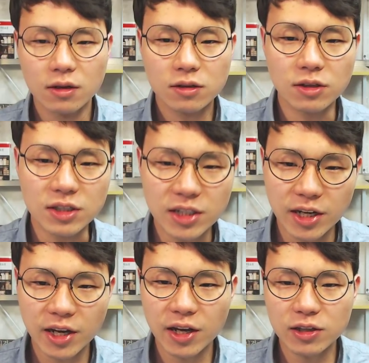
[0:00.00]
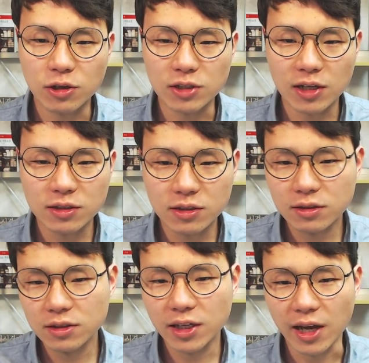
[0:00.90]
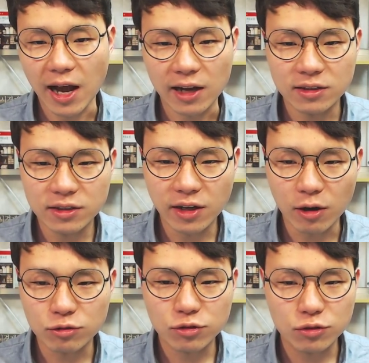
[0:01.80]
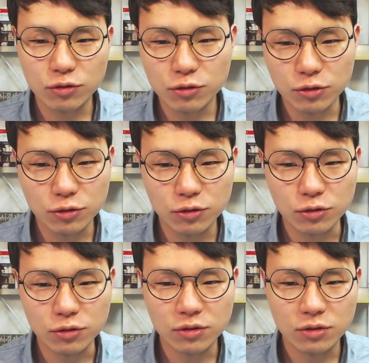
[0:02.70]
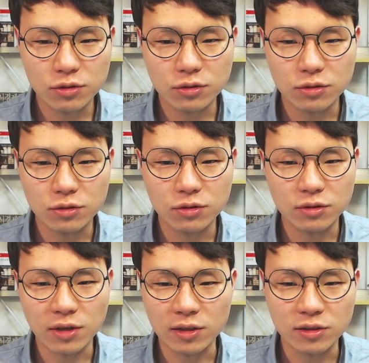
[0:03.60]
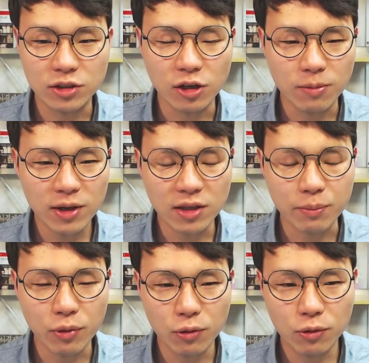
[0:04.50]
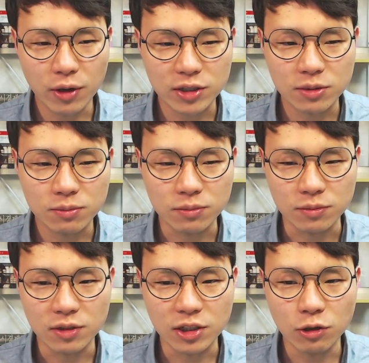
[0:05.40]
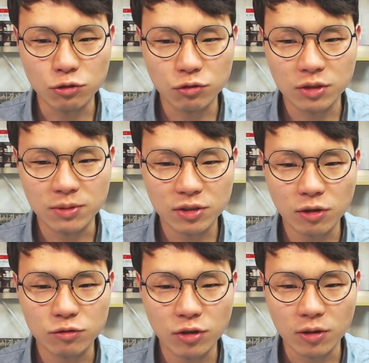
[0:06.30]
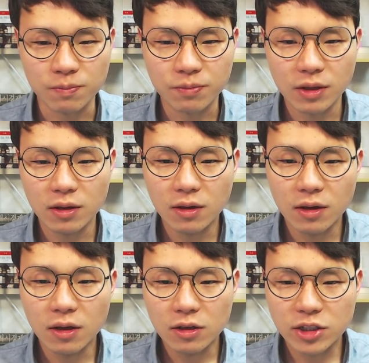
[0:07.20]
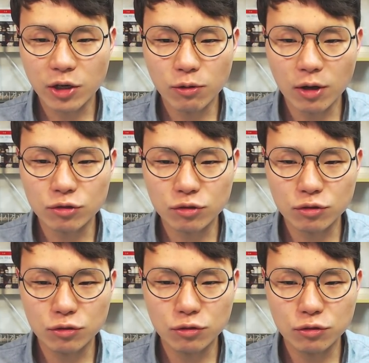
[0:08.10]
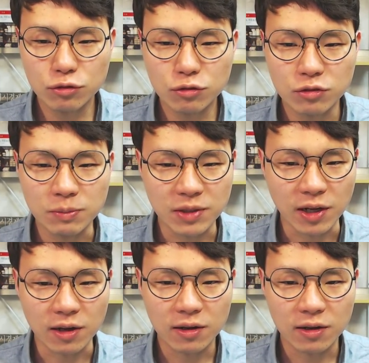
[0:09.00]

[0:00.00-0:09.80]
이 책의 저자는 이제 앙드레 하우스라는 기업의 대표로 계신 이경준 님이 쓰셨고요. 쉐어하우스입니다.